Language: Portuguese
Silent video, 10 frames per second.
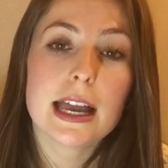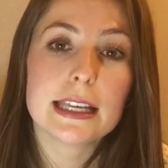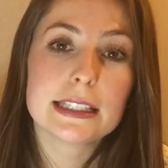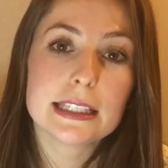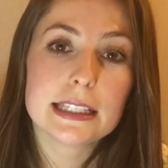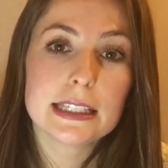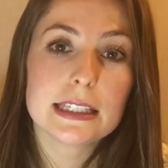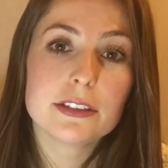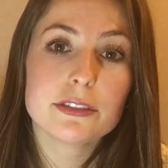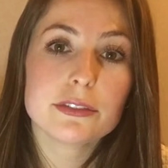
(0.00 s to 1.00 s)
é
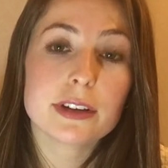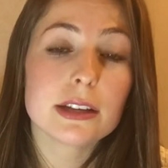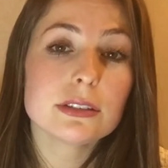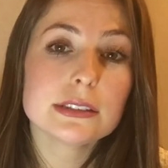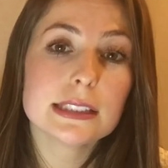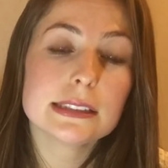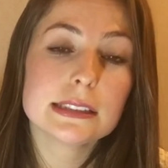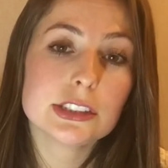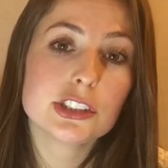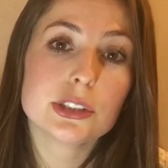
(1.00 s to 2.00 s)
que vários
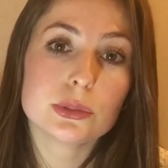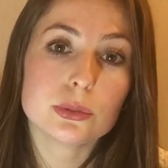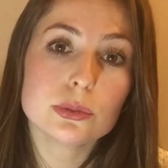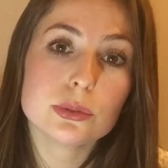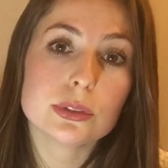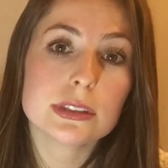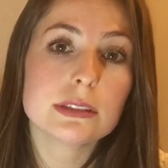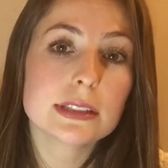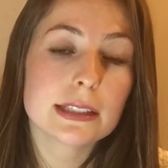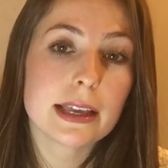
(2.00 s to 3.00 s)
desses institutos
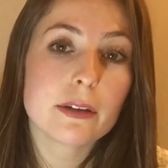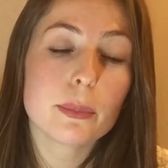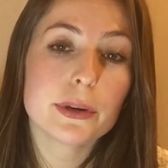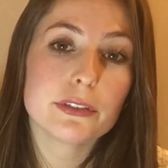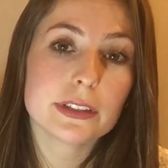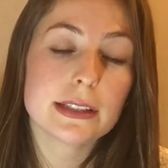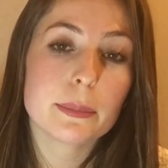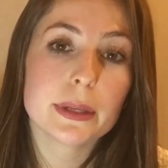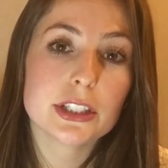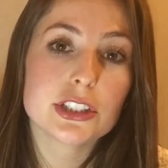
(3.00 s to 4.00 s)
não se adequam
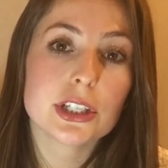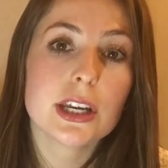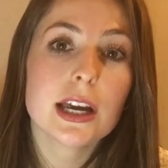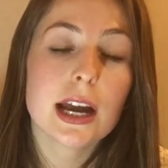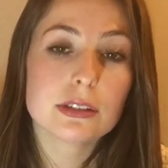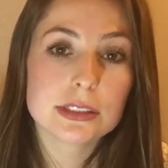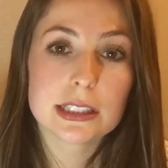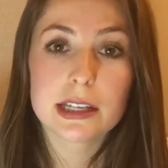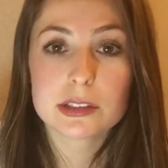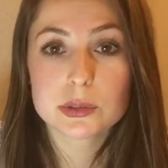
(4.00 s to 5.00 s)
perfeitamente ao
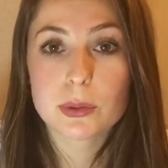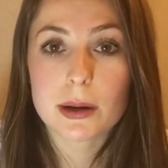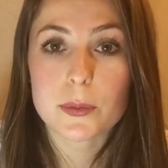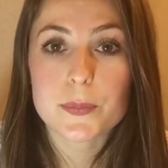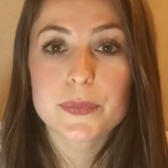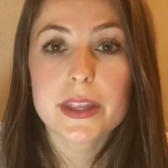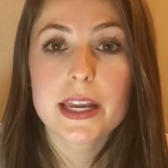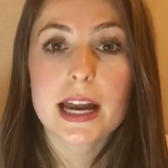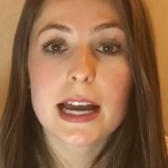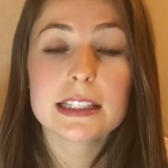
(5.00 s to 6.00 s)
cenário atual.
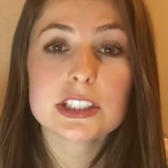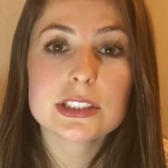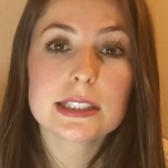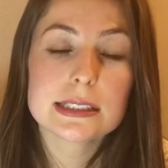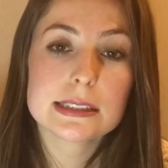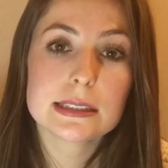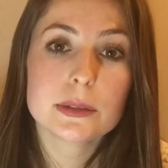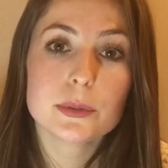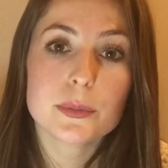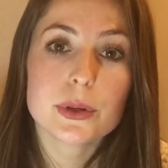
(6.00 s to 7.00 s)
A
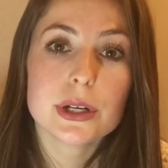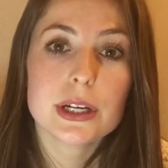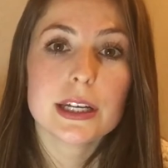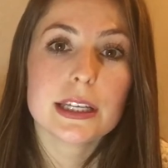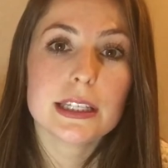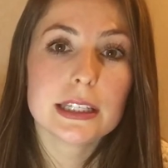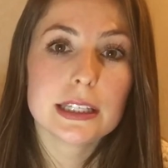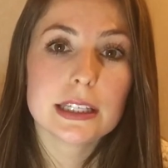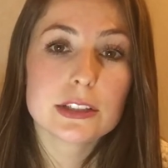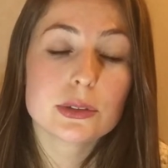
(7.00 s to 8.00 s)
legislação
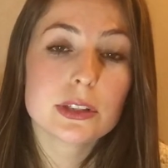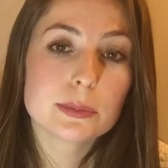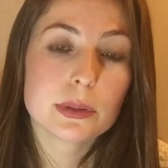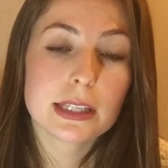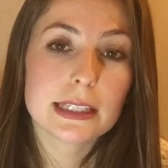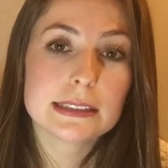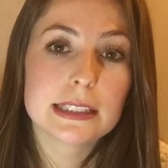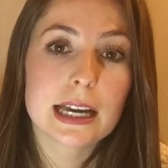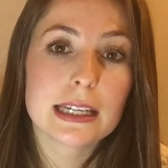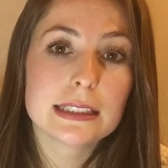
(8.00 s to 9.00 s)
e a
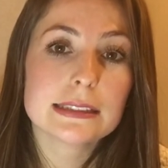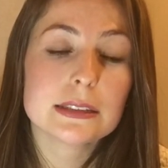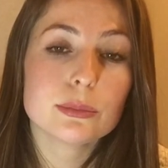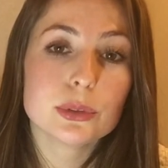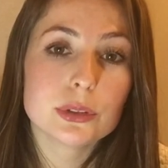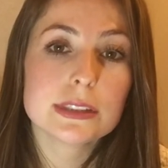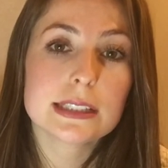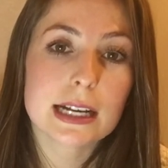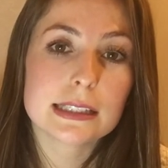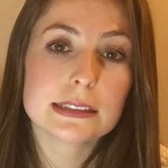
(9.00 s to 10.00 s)
jurisprudência ainda são muito
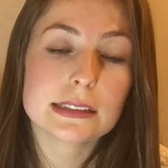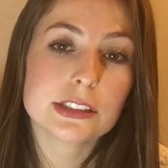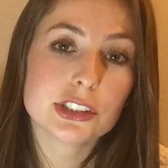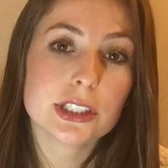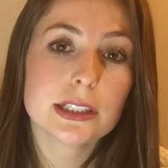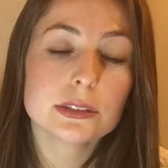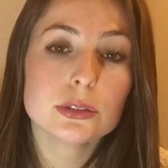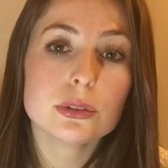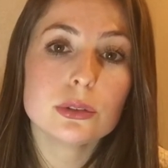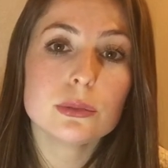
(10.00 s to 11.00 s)
escassas,
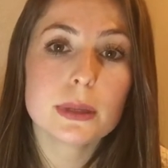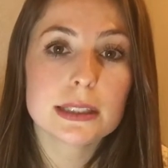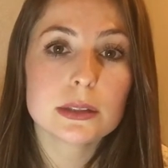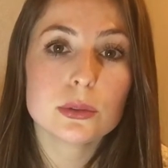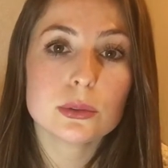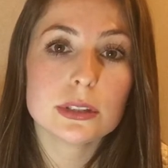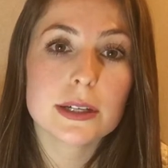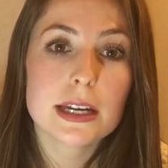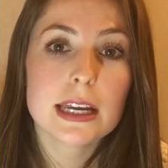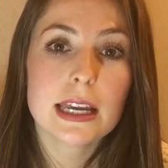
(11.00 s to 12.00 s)
gerando uma
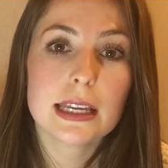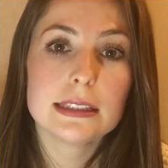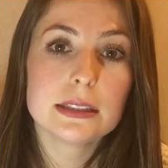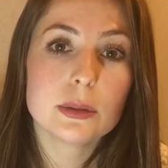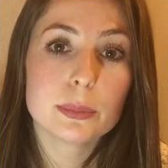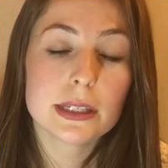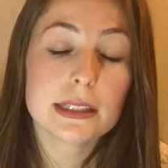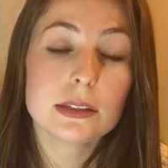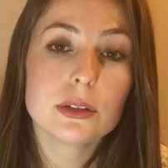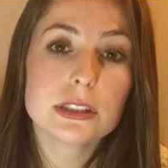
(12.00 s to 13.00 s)
lacuna entre
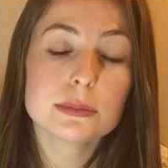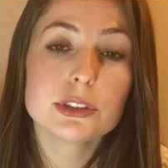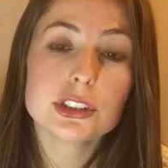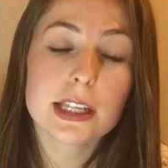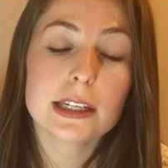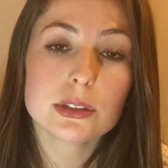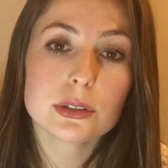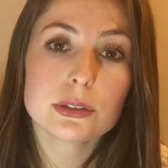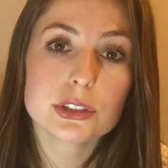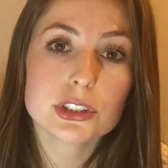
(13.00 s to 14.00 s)
empreendedorismo de
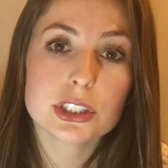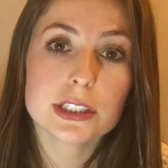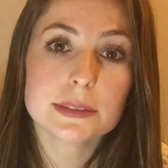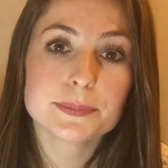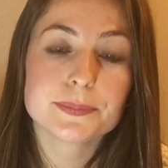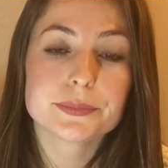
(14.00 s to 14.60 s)
tecnologia